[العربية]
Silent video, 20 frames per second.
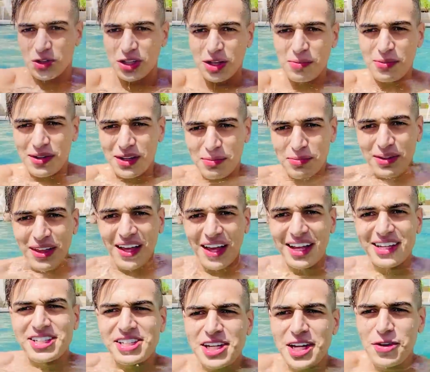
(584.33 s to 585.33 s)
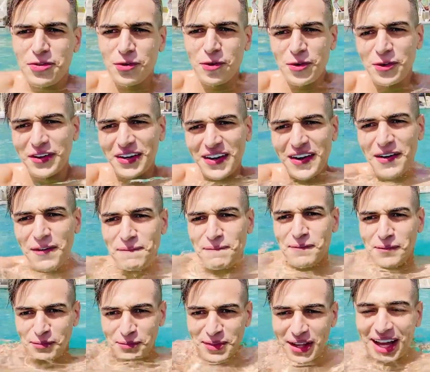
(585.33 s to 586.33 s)
دابا انا مدخل التليفون
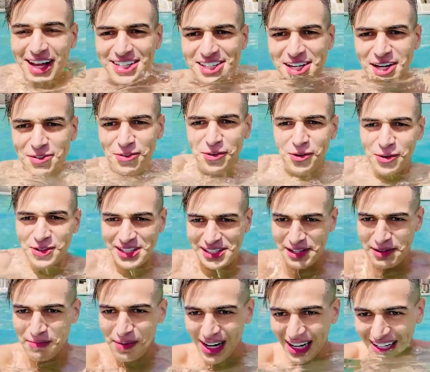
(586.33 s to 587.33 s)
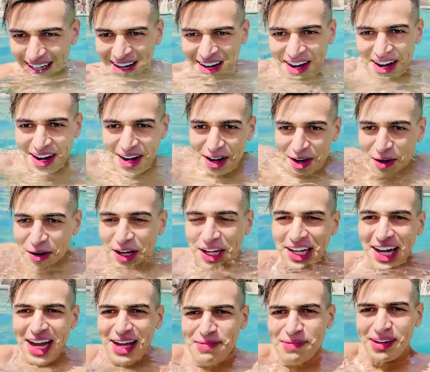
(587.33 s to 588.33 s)
مدخل التليفون وسط الماء
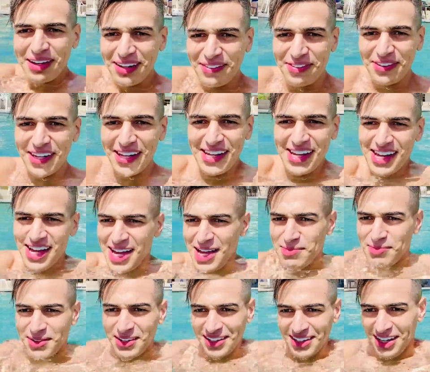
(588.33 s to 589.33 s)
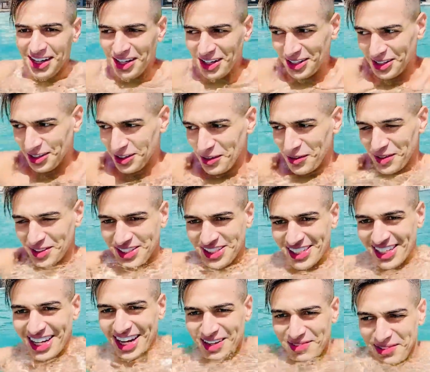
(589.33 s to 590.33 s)
ولكن عابير فين هي عابير ويتي
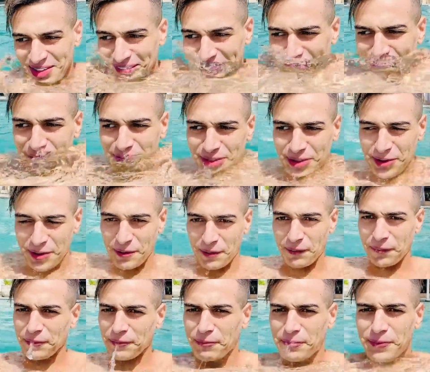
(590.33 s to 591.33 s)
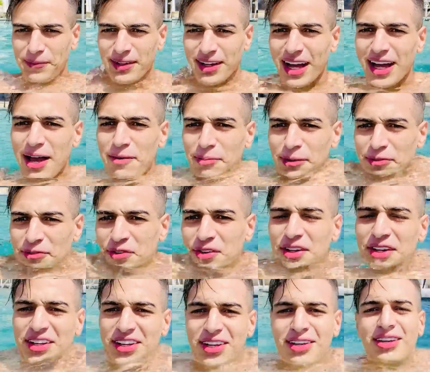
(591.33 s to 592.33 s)
العابير عابير
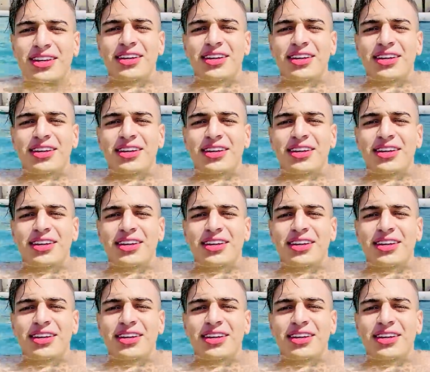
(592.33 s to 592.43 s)
فينك